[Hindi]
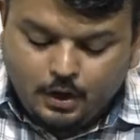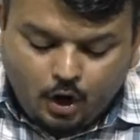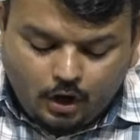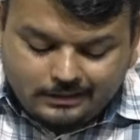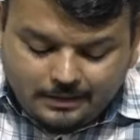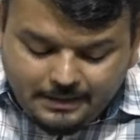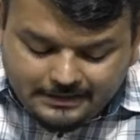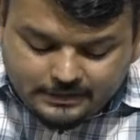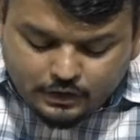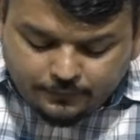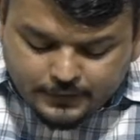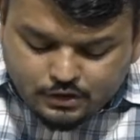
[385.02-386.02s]
on the
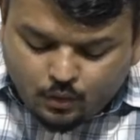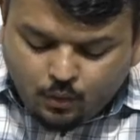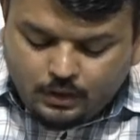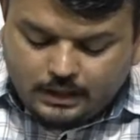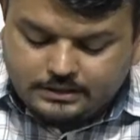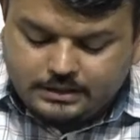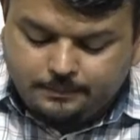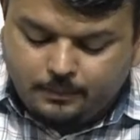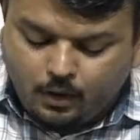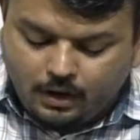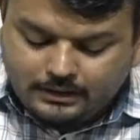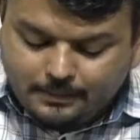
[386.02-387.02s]
basis of its ownership,
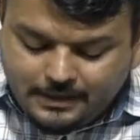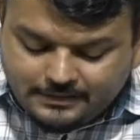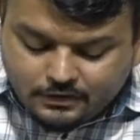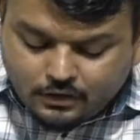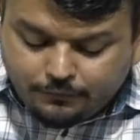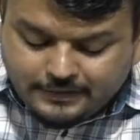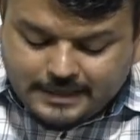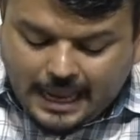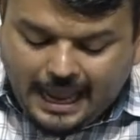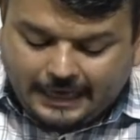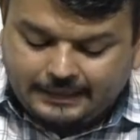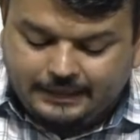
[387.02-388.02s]
on the basis of its
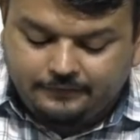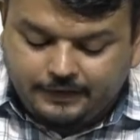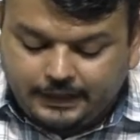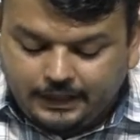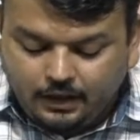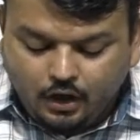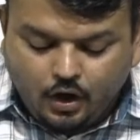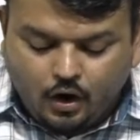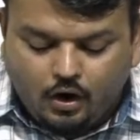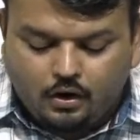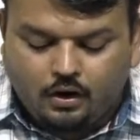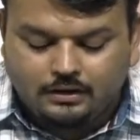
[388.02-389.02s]
activity
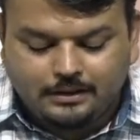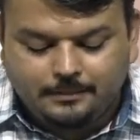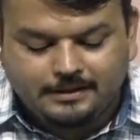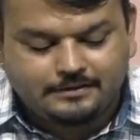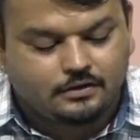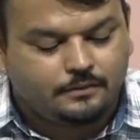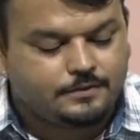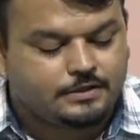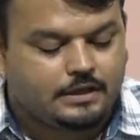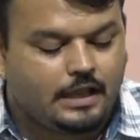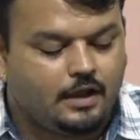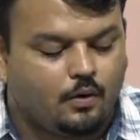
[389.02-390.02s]
or on the basis of
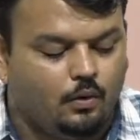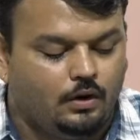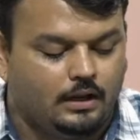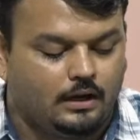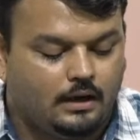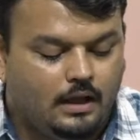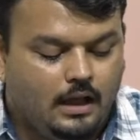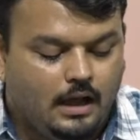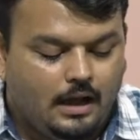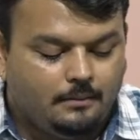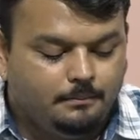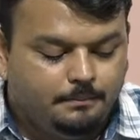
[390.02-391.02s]
stakeholder.
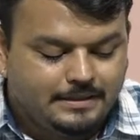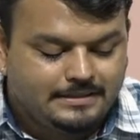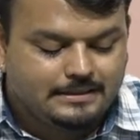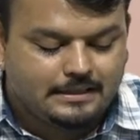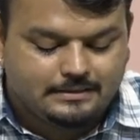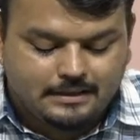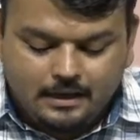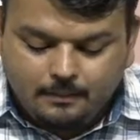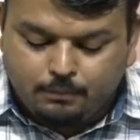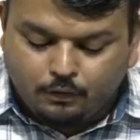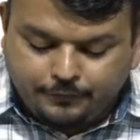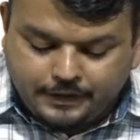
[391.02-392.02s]
hum business,
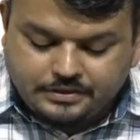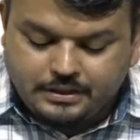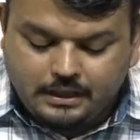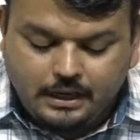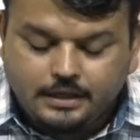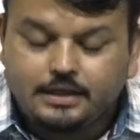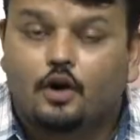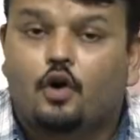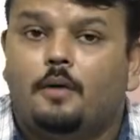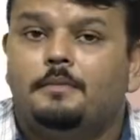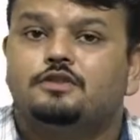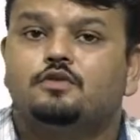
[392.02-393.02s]
profession ya
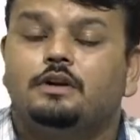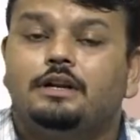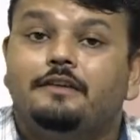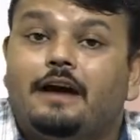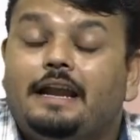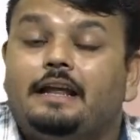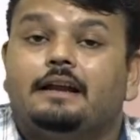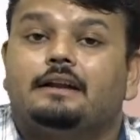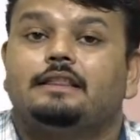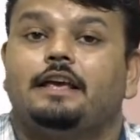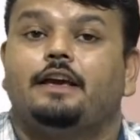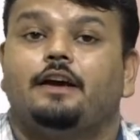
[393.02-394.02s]
commerce ko divide
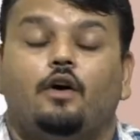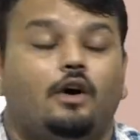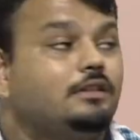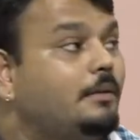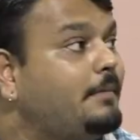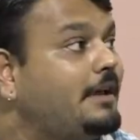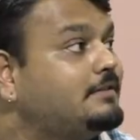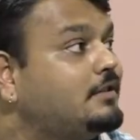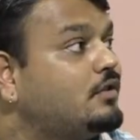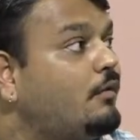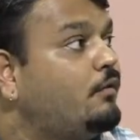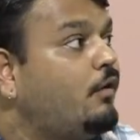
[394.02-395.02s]
karte hain on the
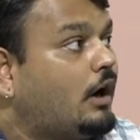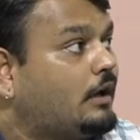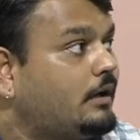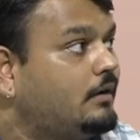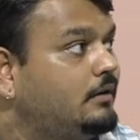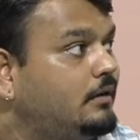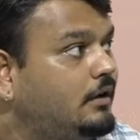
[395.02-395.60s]
basis of what?